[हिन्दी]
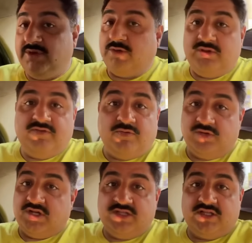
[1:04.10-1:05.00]
भैया को मैंने फ़ोन
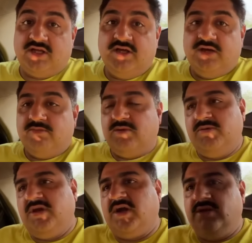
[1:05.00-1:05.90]
कर दिया था मैं
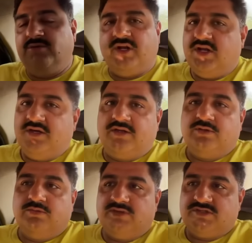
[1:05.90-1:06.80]
भैया गाड़ी को रेडी कर
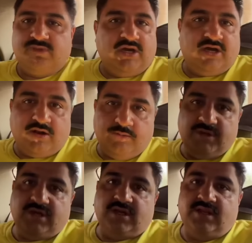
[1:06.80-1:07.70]
दूँ बस मैं आ रहा हूँ
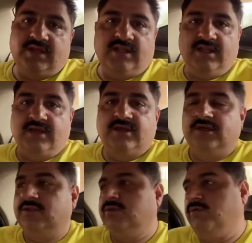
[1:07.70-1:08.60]
पिक करने के लिए
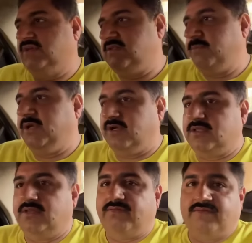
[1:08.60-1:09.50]
तो वहाँ से पिक
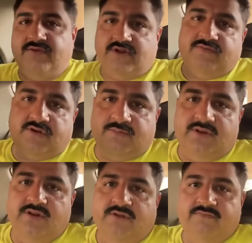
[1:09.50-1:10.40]
करते हैं फिर फटाफट
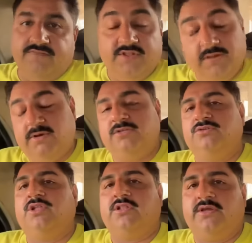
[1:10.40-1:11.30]
अपन फरीदाबाद को
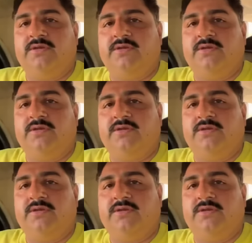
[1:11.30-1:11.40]
चलते